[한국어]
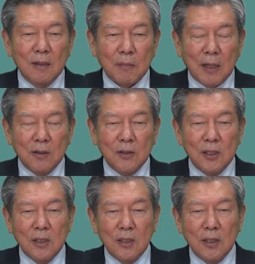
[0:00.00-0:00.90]

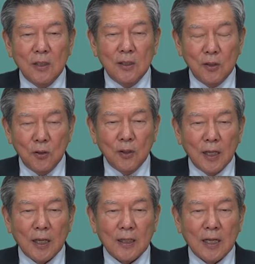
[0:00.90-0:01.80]
반드시
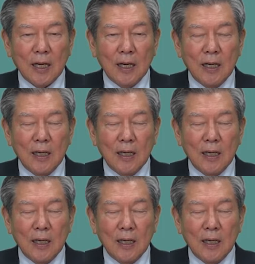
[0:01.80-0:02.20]
이뤄내겠다.